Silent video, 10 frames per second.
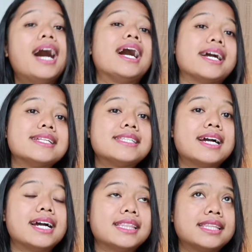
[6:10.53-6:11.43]
akan
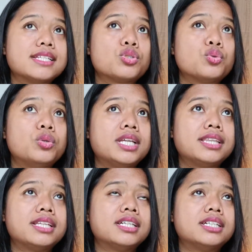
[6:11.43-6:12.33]
sangat
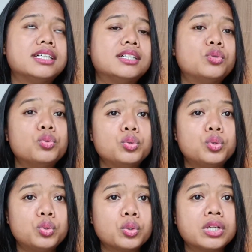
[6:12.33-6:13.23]
sulit uh,
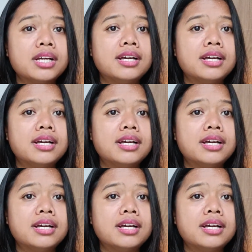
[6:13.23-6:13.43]
untuk